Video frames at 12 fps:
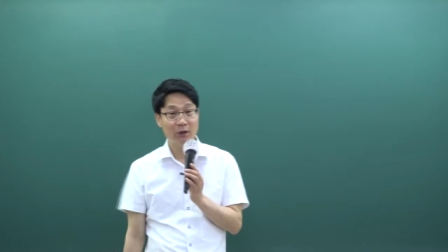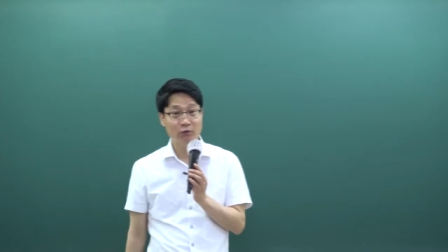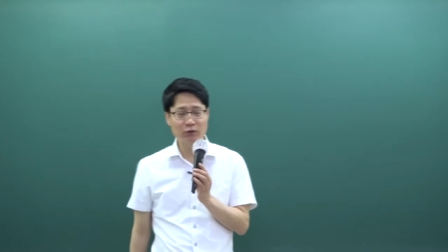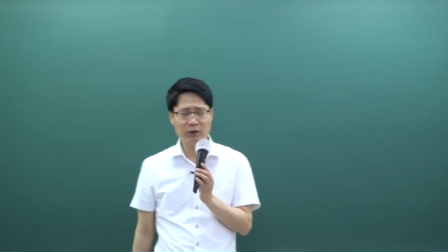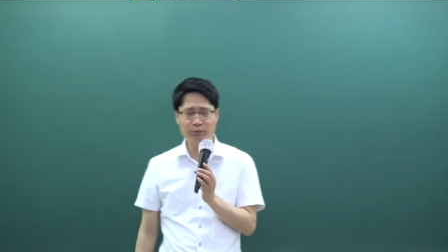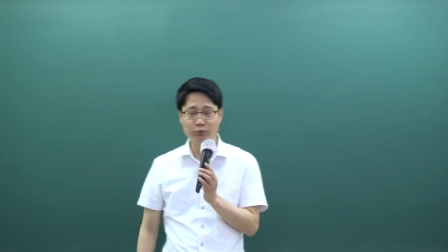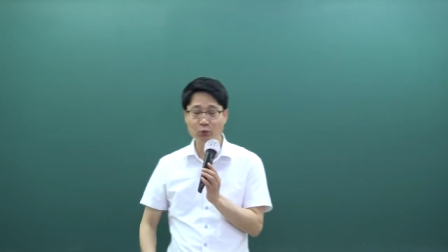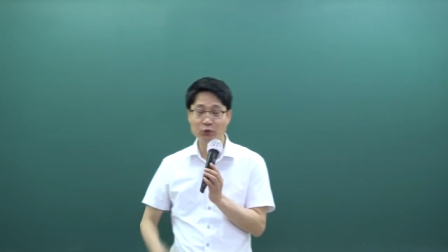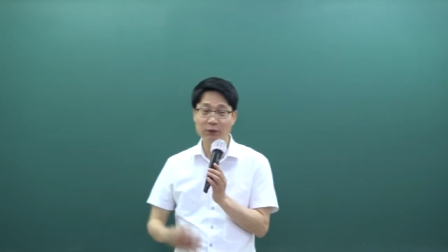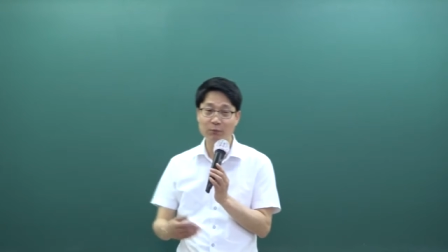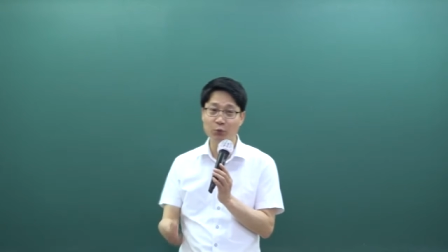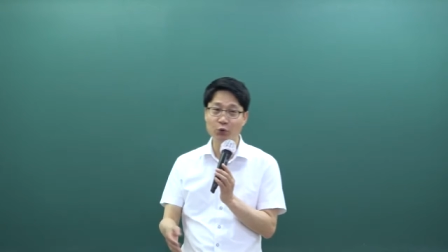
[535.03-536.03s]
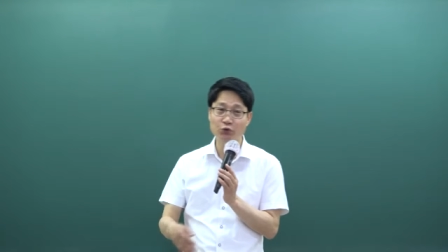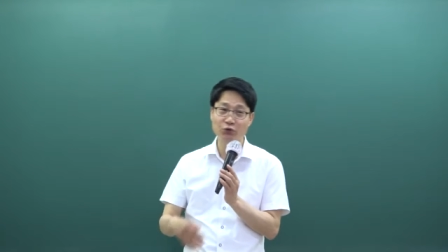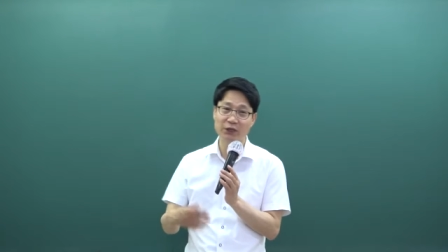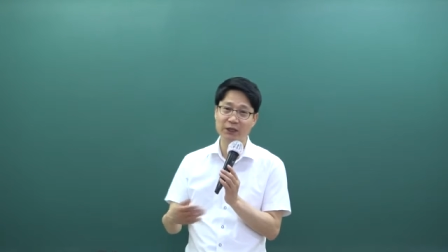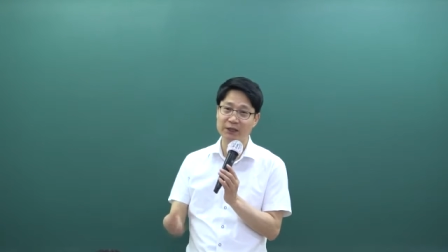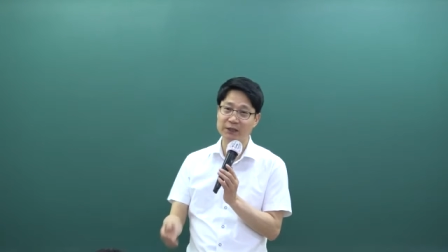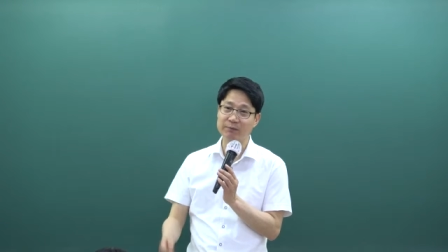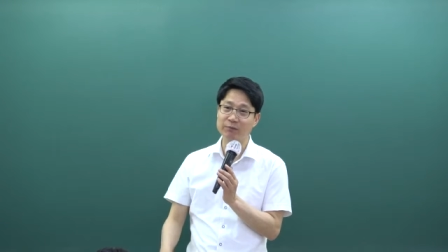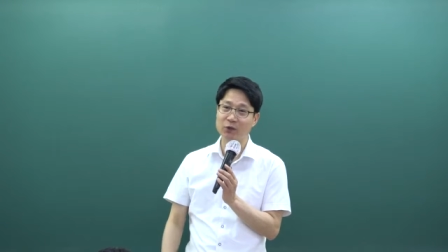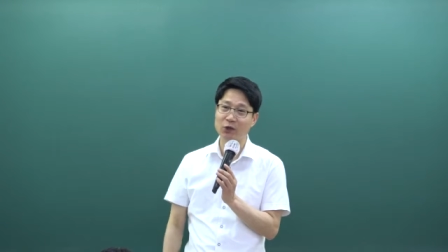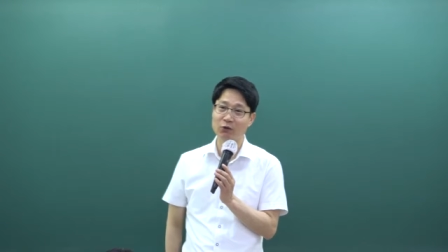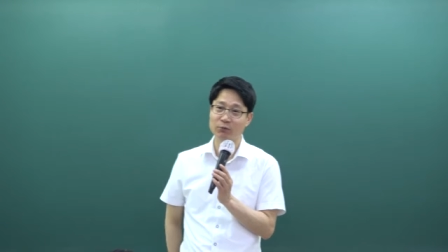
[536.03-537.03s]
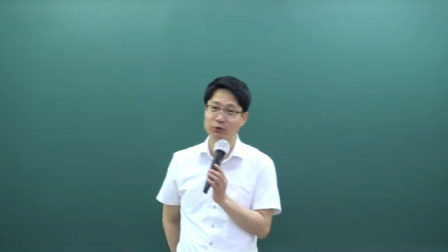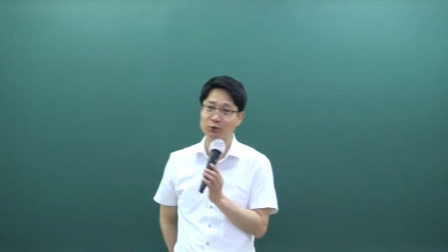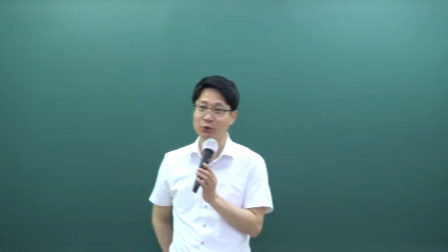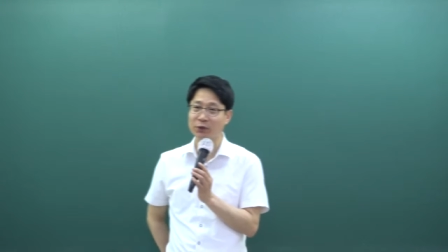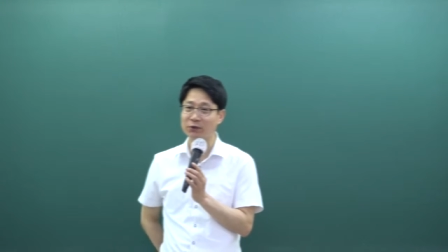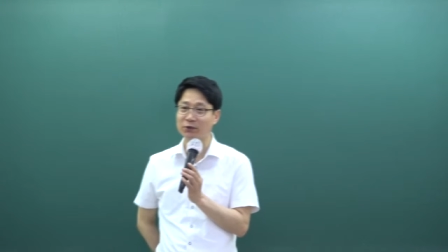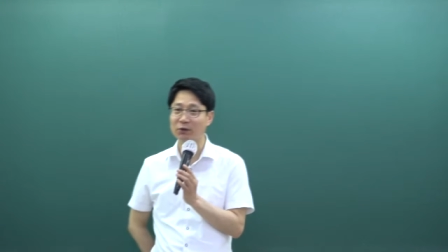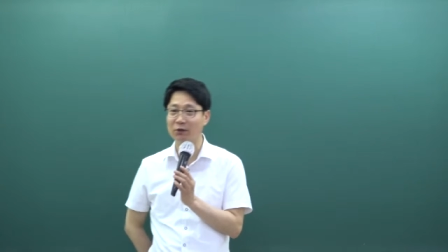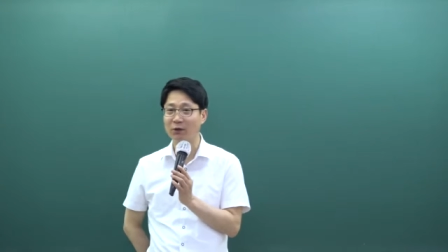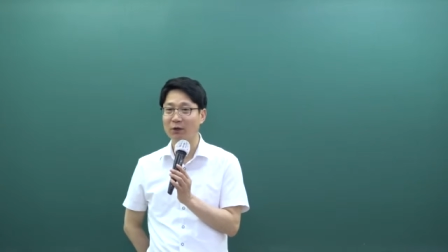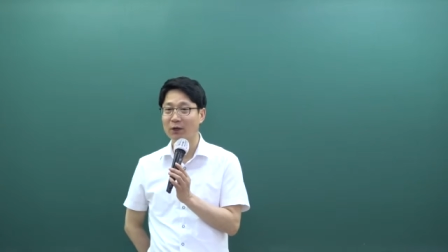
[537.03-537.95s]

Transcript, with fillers: 우리가 부동산 보유 중에 임대업을 통해서